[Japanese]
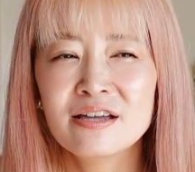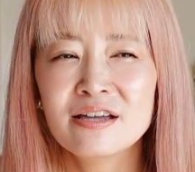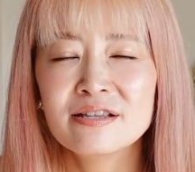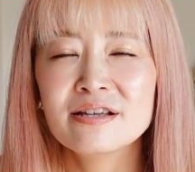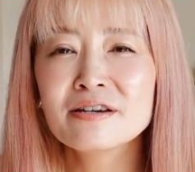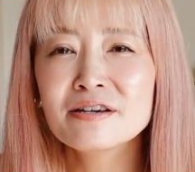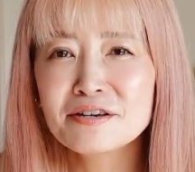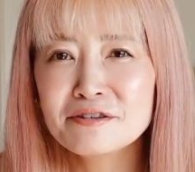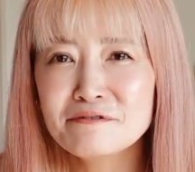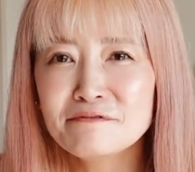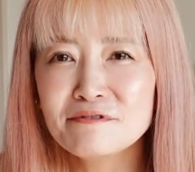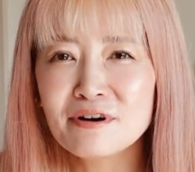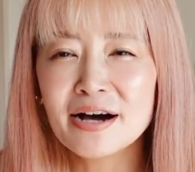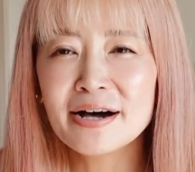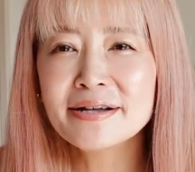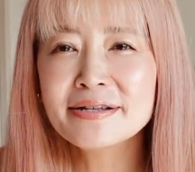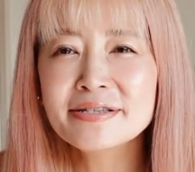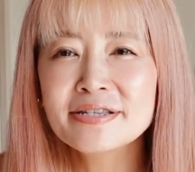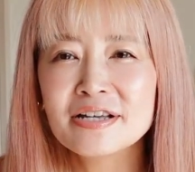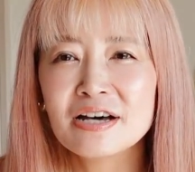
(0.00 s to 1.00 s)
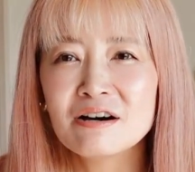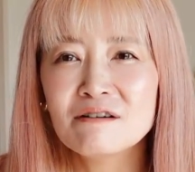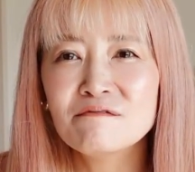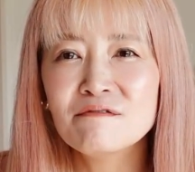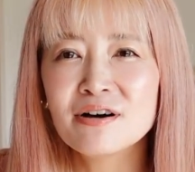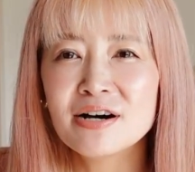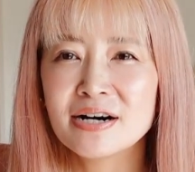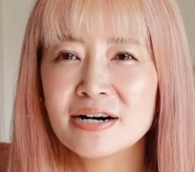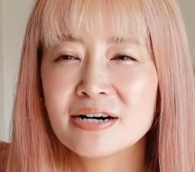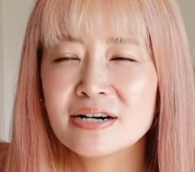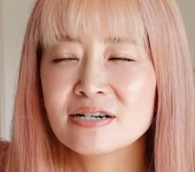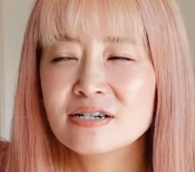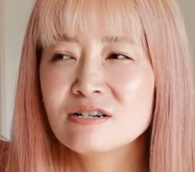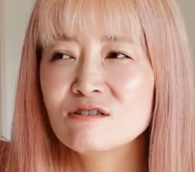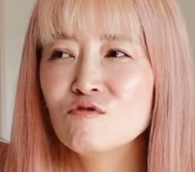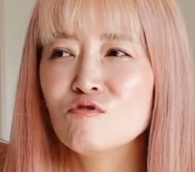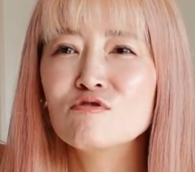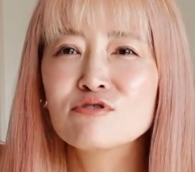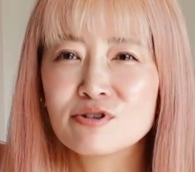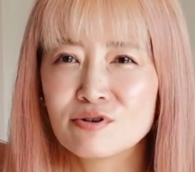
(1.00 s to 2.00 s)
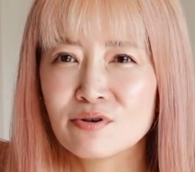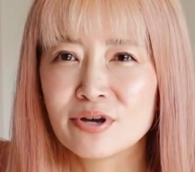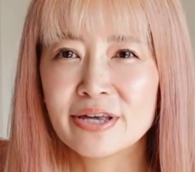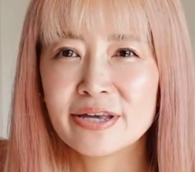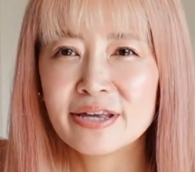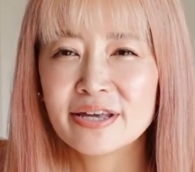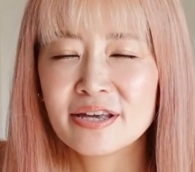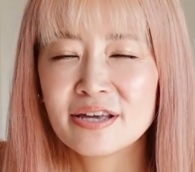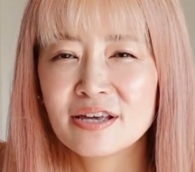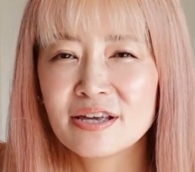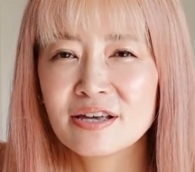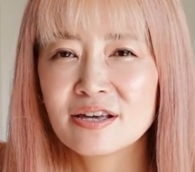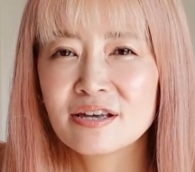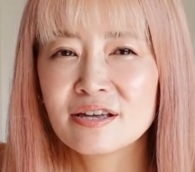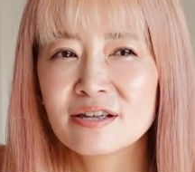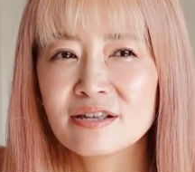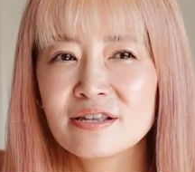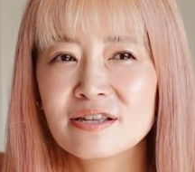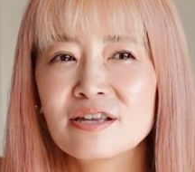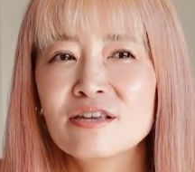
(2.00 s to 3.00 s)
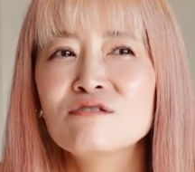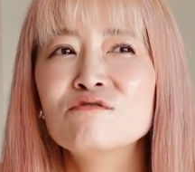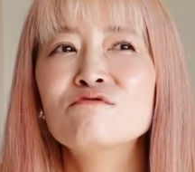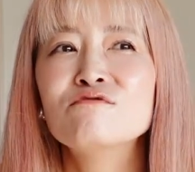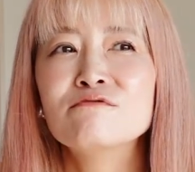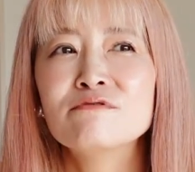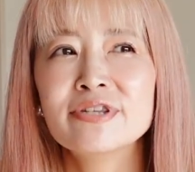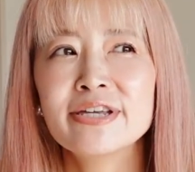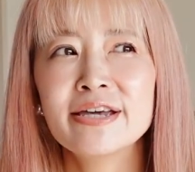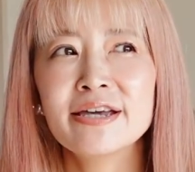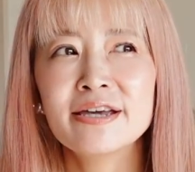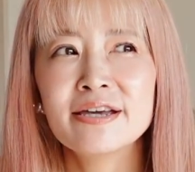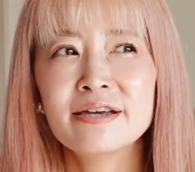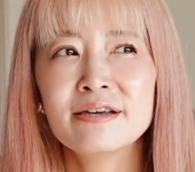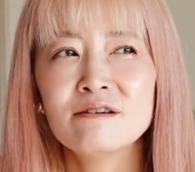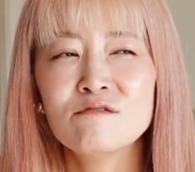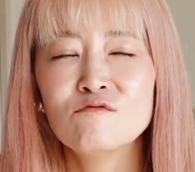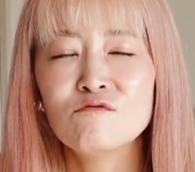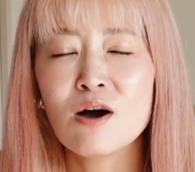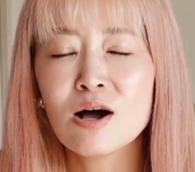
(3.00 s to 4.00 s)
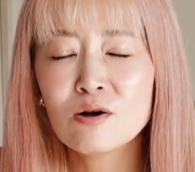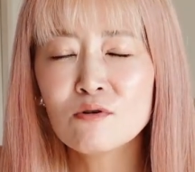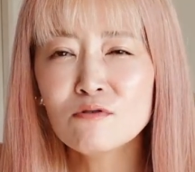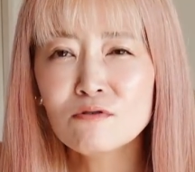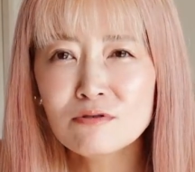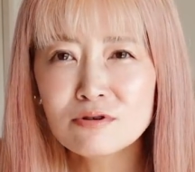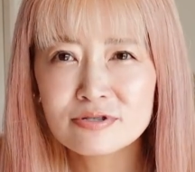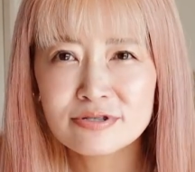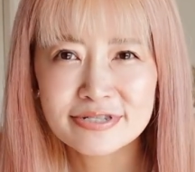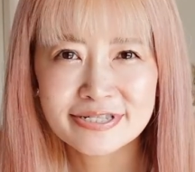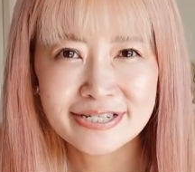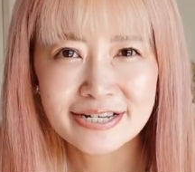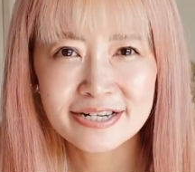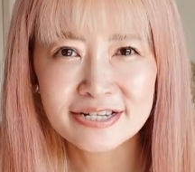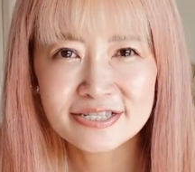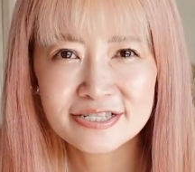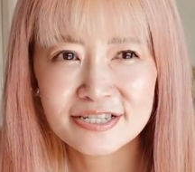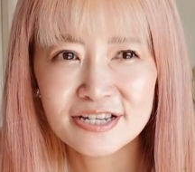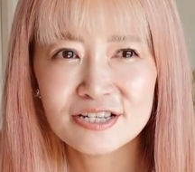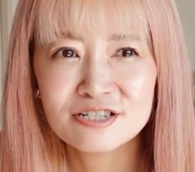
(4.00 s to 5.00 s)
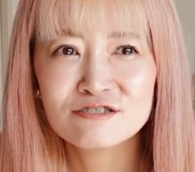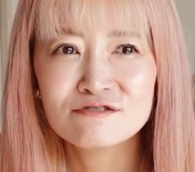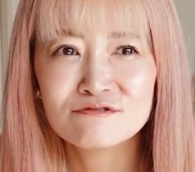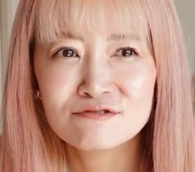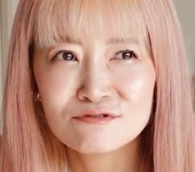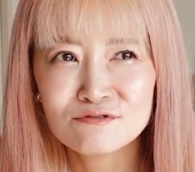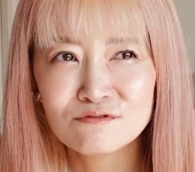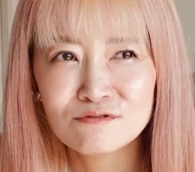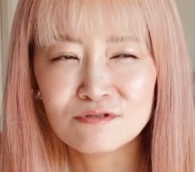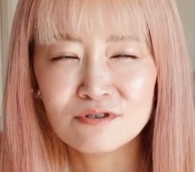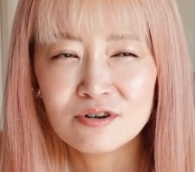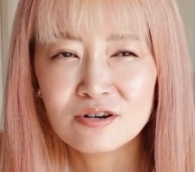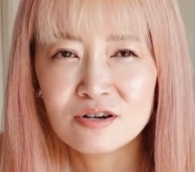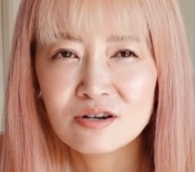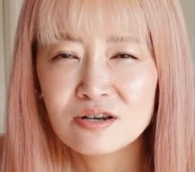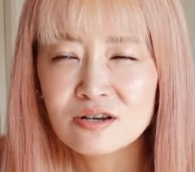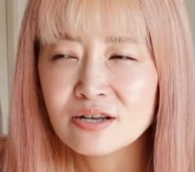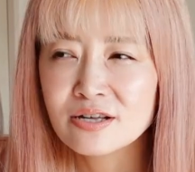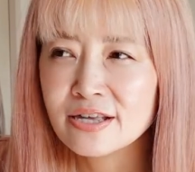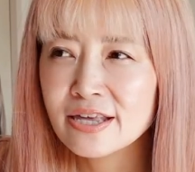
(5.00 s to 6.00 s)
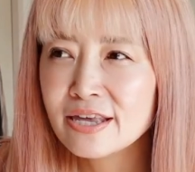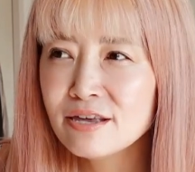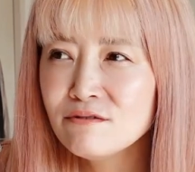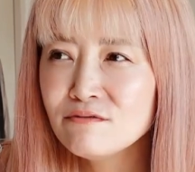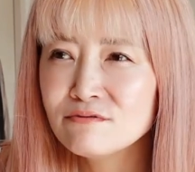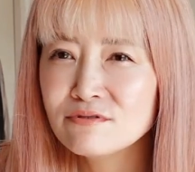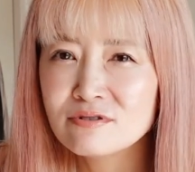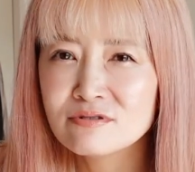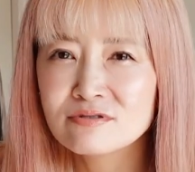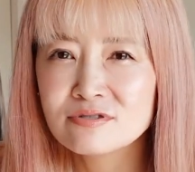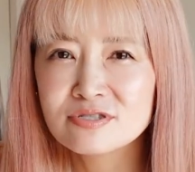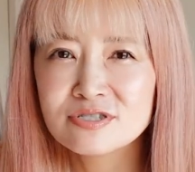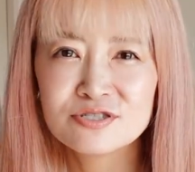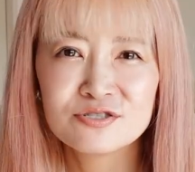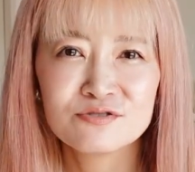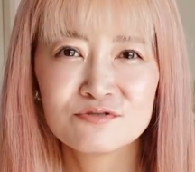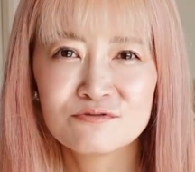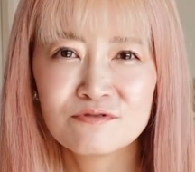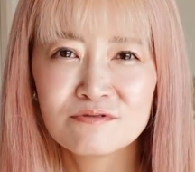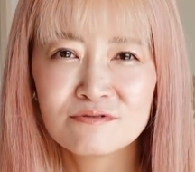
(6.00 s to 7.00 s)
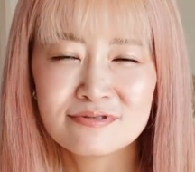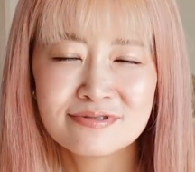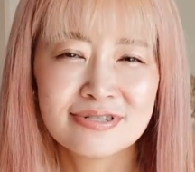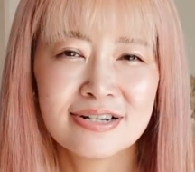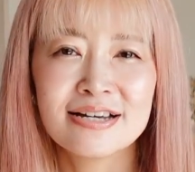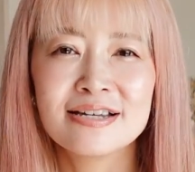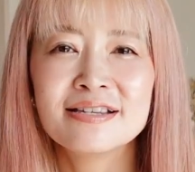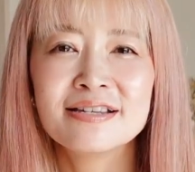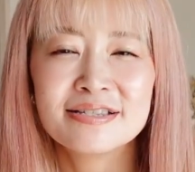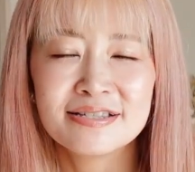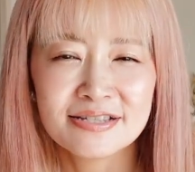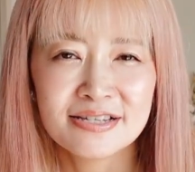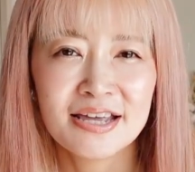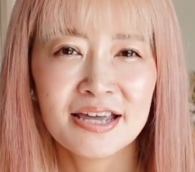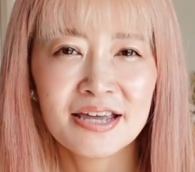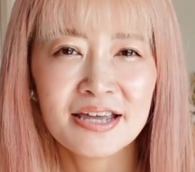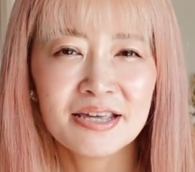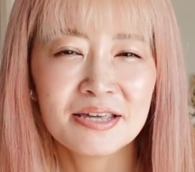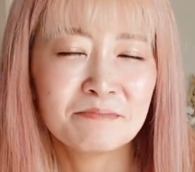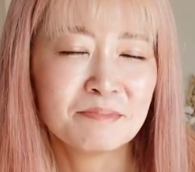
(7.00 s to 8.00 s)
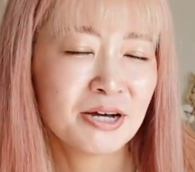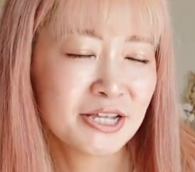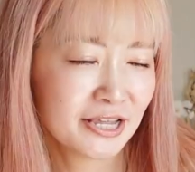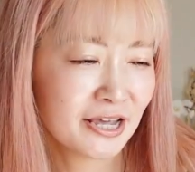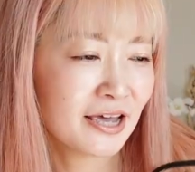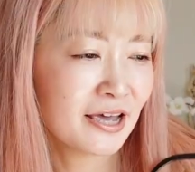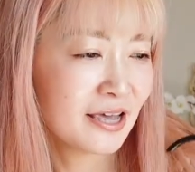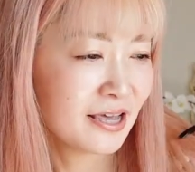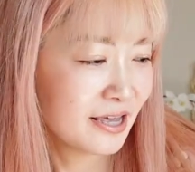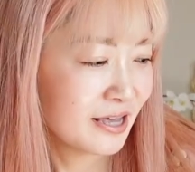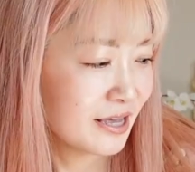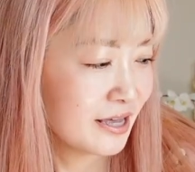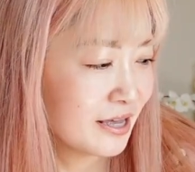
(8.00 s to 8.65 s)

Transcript: だけどアンダーは細いっていうので、ワコールのサイズで言うと F65 ぐらいですね、今で。